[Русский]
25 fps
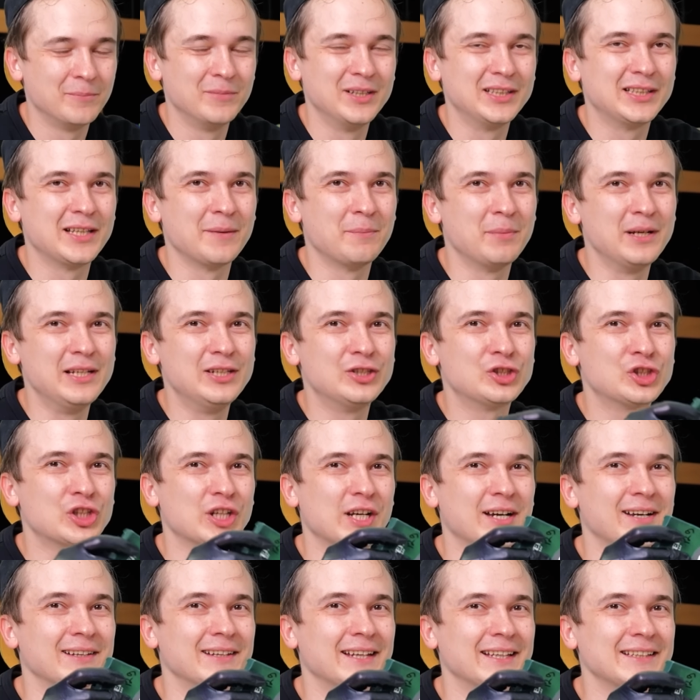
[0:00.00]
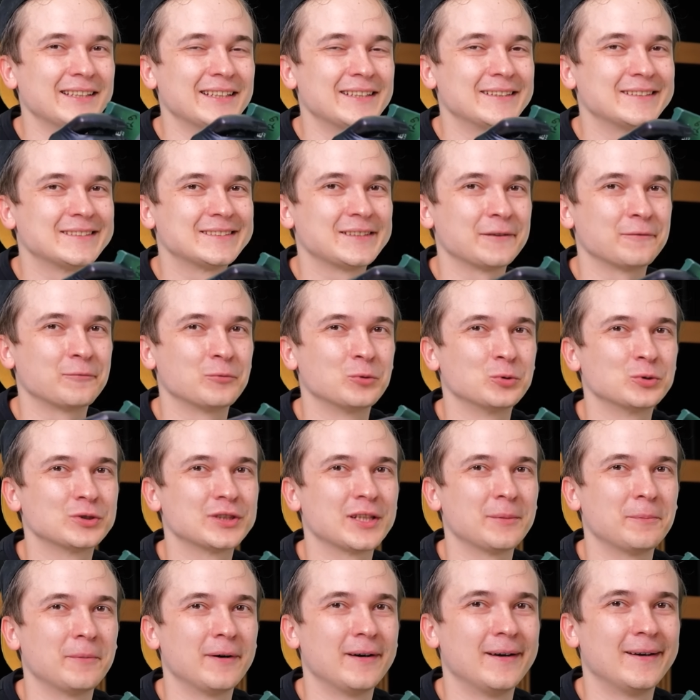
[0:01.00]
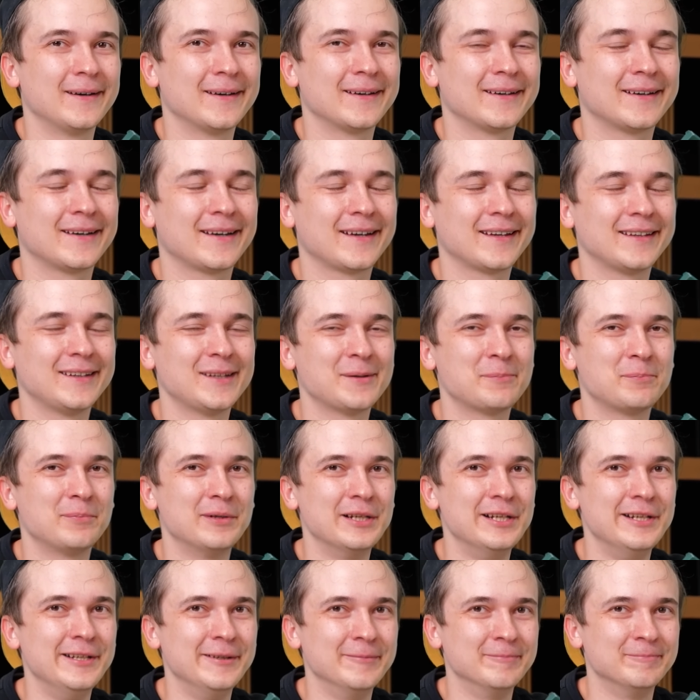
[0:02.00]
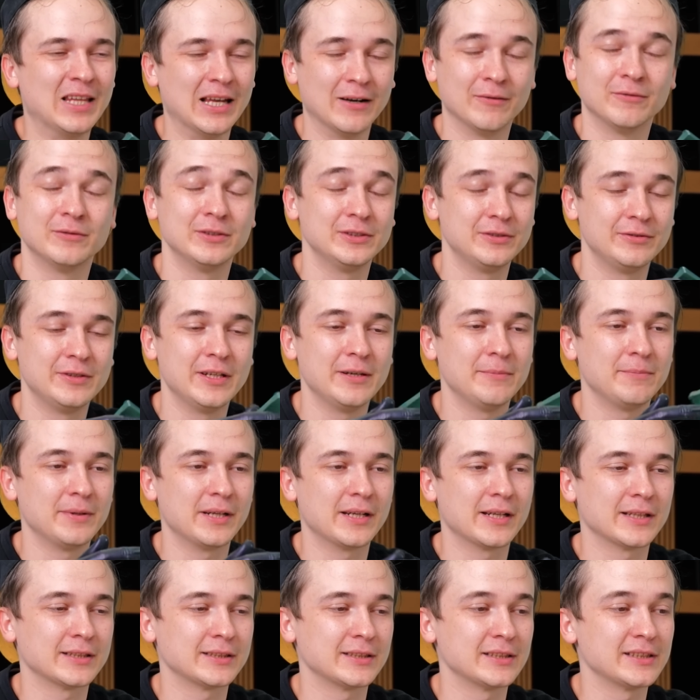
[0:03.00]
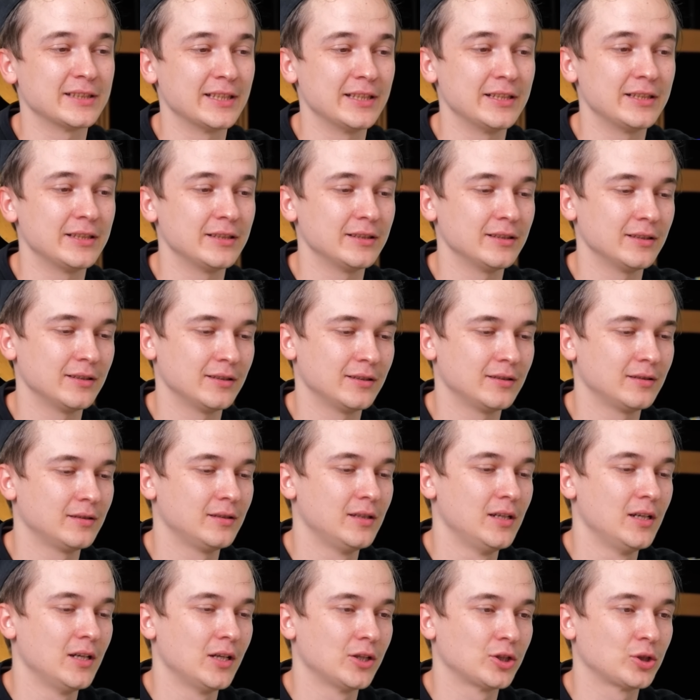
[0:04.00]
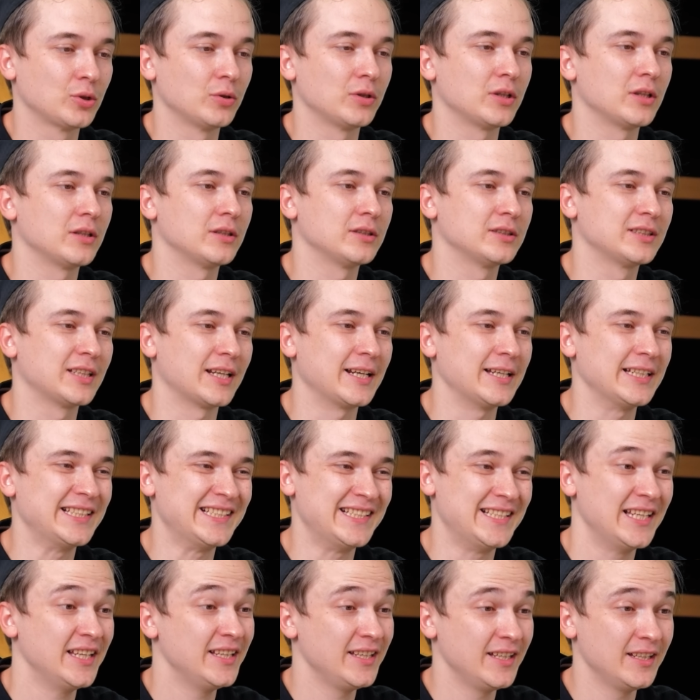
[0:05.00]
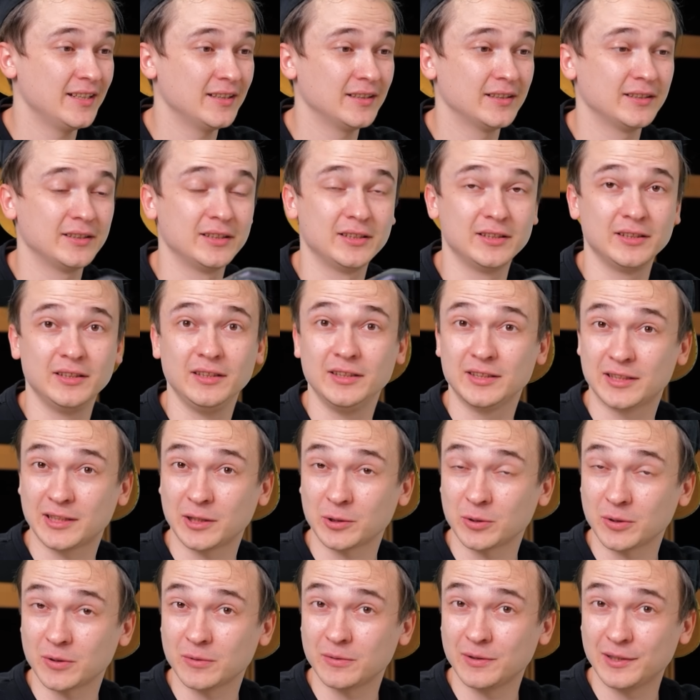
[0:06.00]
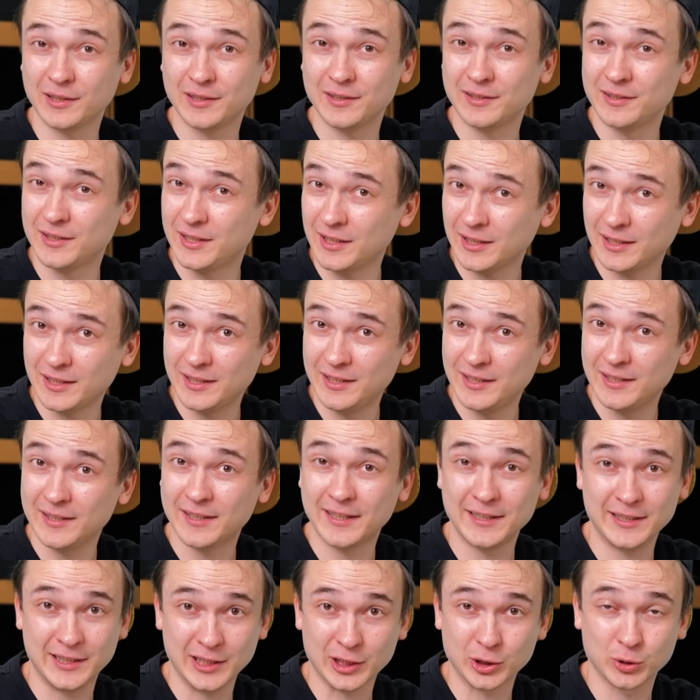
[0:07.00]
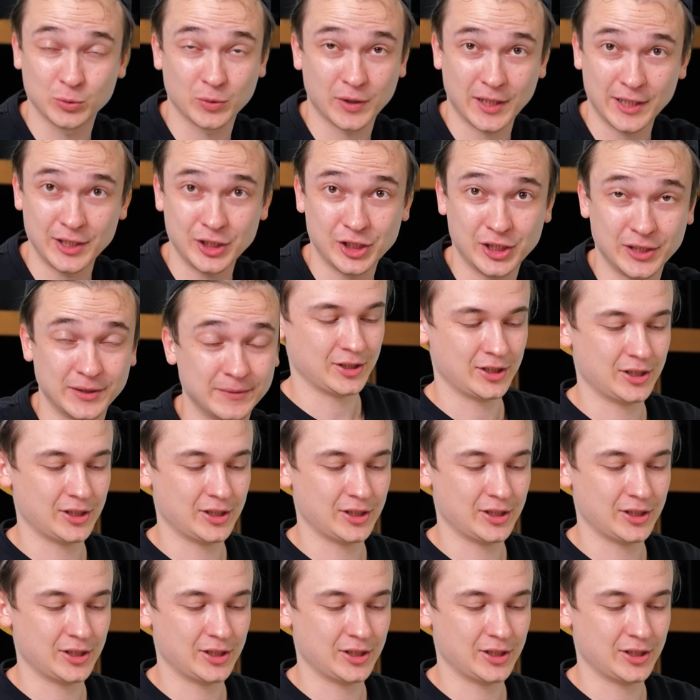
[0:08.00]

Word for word: Мы добыли шоколад со вкусом конопли. Да, вы все прекрасно знаете что это за растение, и, из которого делали одежду раньше?